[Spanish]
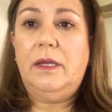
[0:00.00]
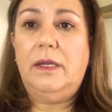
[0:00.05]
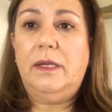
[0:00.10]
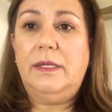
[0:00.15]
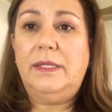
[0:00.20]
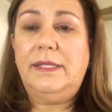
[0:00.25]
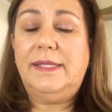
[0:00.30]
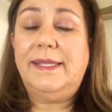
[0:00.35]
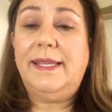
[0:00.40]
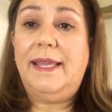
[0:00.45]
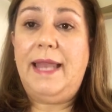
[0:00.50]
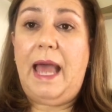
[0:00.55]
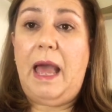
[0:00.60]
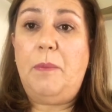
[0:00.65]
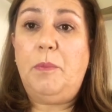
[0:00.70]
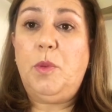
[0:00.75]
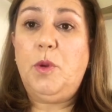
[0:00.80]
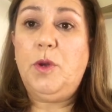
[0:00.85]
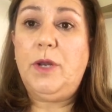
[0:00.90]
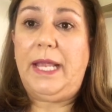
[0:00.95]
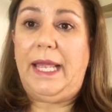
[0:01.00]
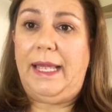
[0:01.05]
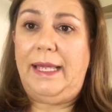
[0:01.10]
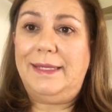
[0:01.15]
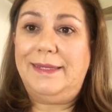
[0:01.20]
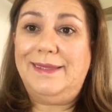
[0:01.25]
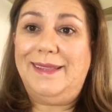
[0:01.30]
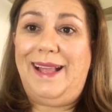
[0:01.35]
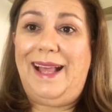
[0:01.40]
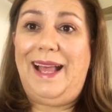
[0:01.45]
será porque
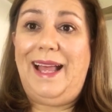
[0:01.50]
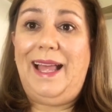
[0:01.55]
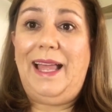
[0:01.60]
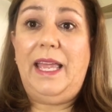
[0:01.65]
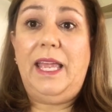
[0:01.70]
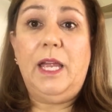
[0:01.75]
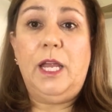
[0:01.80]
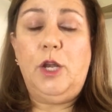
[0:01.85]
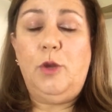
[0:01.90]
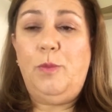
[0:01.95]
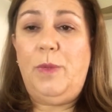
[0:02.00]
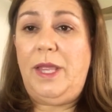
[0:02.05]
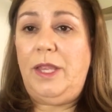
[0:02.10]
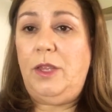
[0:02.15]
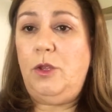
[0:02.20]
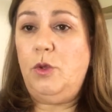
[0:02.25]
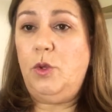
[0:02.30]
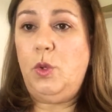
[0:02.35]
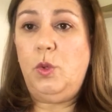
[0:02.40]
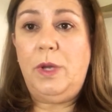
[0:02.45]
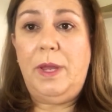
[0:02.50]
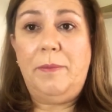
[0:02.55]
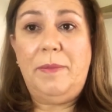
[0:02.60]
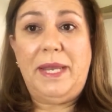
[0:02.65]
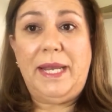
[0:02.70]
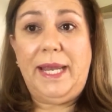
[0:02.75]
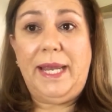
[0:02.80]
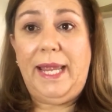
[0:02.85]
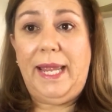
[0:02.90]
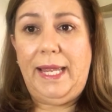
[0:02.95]
está en el medio de una
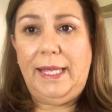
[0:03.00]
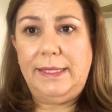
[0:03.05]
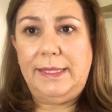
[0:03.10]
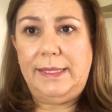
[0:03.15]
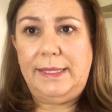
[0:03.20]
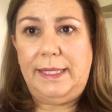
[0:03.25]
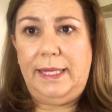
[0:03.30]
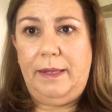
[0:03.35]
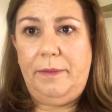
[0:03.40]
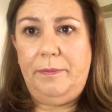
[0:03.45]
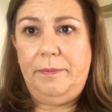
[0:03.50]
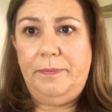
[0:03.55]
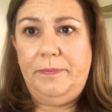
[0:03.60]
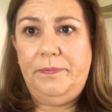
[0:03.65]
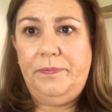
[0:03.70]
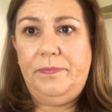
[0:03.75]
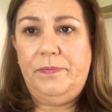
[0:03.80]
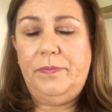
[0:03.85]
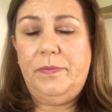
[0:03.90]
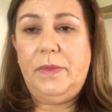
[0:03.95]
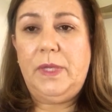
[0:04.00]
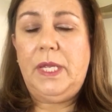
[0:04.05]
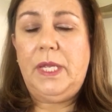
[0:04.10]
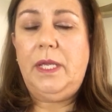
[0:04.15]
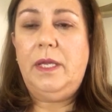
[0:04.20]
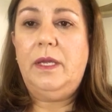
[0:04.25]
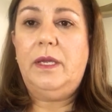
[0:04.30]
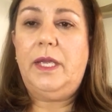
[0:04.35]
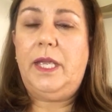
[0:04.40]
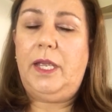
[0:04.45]
emergencia.
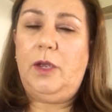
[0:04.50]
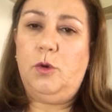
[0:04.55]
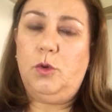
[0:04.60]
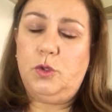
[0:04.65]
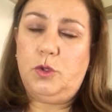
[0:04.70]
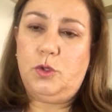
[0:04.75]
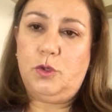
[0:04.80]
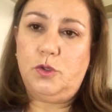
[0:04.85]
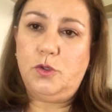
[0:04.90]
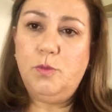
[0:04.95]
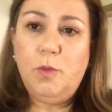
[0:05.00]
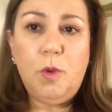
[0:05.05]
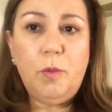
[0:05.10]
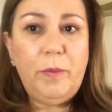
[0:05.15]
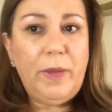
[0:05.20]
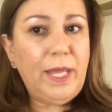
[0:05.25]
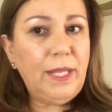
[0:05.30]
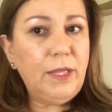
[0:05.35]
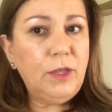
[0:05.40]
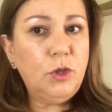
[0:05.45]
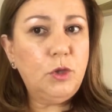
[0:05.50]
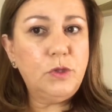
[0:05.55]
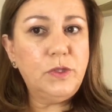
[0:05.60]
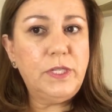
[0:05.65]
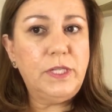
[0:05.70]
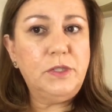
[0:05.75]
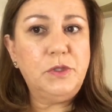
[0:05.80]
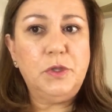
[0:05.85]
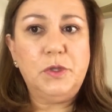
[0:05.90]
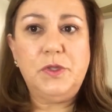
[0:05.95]
En otros
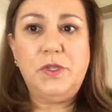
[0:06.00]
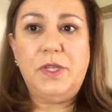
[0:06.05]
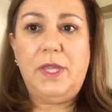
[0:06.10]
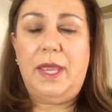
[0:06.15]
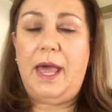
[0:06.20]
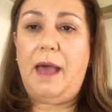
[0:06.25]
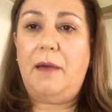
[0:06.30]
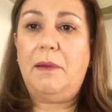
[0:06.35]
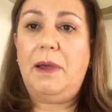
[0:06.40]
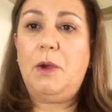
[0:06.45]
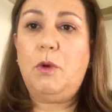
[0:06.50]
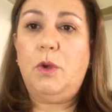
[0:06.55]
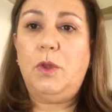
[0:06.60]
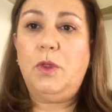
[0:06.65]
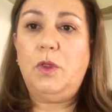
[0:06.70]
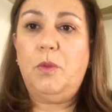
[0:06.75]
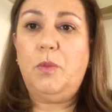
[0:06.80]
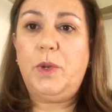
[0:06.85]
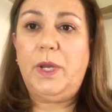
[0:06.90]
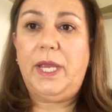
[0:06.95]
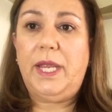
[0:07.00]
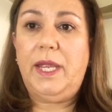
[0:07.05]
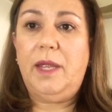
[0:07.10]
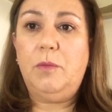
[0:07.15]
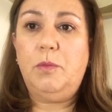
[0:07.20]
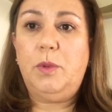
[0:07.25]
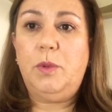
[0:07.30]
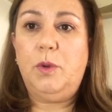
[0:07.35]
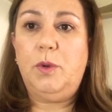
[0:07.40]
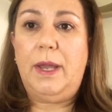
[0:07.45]
momentos esto se daba cuando, por
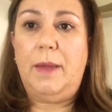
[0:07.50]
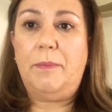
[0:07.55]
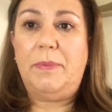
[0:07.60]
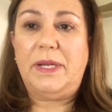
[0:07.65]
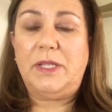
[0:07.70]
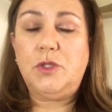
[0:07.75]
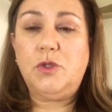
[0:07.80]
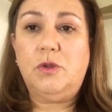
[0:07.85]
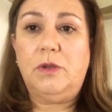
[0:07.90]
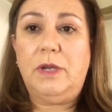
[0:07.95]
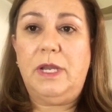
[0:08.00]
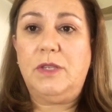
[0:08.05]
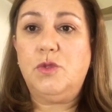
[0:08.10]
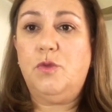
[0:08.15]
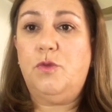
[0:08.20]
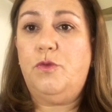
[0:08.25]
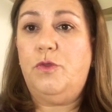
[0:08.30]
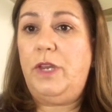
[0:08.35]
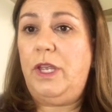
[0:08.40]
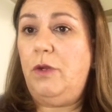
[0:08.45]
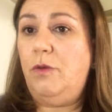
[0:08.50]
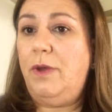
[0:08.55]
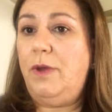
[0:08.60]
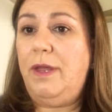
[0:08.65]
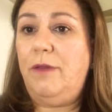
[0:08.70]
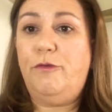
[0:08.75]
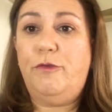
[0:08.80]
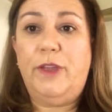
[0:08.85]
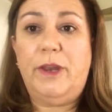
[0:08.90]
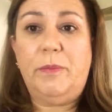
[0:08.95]
ejemplo, la persona sufría una
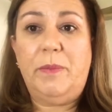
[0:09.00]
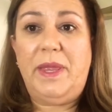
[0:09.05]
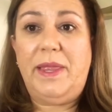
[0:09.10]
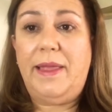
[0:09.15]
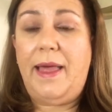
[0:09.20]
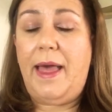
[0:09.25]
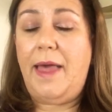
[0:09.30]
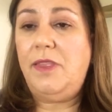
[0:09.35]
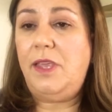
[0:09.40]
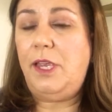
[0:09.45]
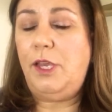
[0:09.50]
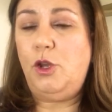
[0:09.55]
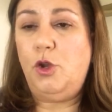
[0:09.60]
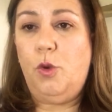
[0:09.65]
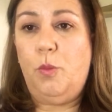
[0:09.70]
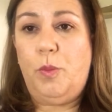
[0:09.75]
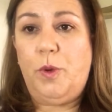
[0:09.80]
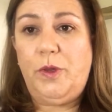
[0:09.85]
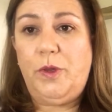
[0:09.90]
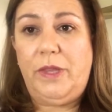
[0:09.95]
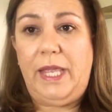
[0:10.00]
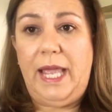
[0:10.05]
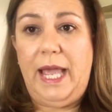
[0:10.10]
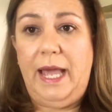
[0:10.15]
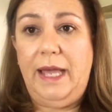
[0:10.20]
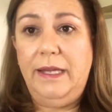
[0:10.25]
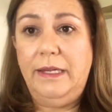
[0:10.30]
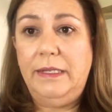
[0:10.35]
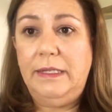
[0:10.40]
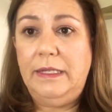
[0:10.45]
enfermedad y no
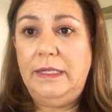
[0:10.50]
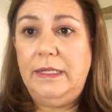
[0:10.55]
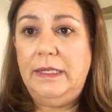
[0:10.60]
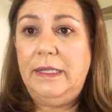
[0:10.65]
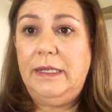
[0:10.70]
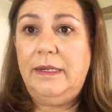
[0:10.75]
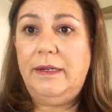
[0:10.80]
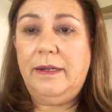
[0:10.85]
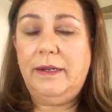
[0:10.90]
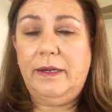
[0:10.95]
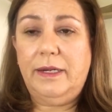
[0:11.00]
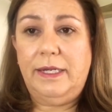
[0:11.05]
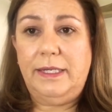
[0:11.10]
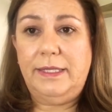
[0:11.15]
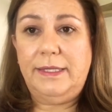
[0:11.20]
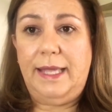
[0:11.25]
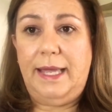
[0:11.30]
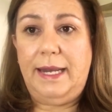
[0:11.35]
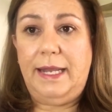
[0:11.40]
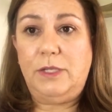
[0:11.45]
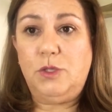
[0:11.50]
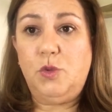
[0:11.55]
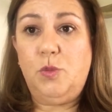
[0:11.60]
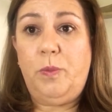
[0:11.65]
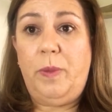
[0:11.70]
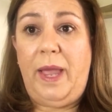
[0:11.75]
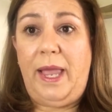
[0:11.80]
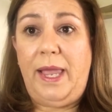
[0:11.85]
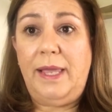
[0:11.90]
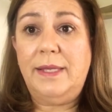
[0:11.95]
podía regresar a su
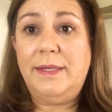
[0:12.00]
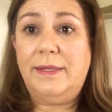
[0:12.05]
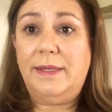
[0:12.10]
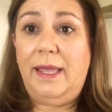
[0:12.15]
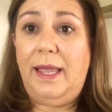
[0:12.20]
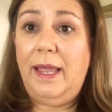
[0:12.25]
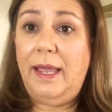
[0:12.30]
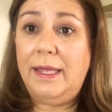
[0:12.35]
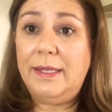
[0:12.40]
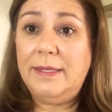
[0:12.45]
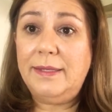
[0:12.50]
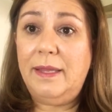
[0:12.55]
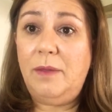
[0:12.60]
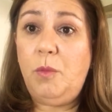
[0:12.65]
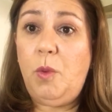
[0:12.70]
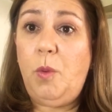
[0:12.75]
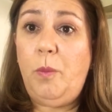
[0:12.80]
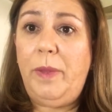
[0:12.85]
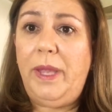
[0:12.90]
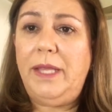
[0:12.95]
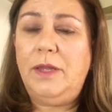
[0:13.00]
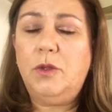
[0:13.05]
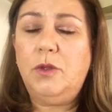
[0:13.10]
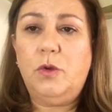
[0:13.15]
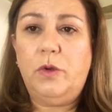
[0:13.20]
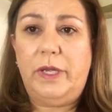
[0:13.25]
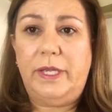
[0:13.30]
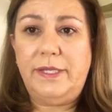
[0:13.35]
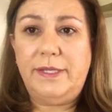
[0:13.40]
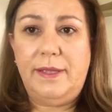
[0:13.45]
país. En este
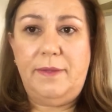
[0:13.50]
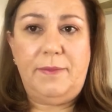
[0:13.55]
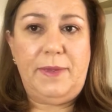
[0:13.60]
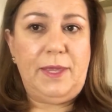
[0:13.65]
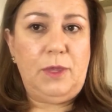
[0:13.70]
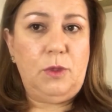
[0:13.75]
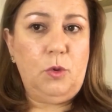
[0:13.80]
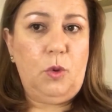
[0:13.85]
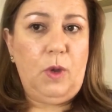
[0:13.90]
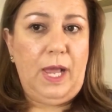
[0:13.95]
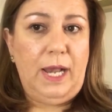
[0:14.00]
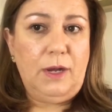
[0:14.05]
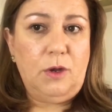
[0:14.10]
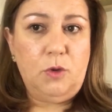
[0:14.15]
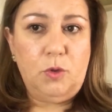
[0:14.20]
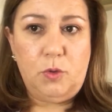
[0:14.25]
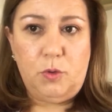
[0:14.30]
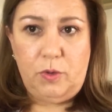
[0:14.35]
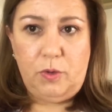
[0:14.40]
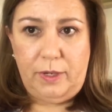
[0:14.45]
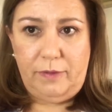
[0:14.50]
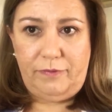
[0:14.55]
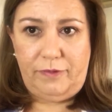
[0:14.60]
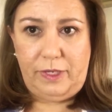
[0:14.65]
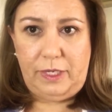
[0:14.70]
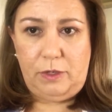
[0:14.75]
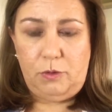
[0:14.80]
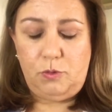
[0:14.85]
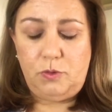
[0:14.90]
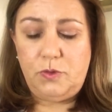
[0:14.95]
momento es debido al
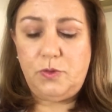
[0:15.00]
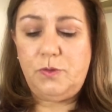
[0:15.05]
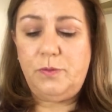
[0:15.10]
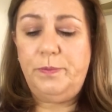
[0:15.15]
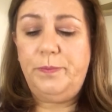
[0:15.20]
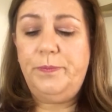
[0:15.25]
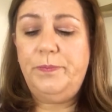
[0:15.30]
coronavirus.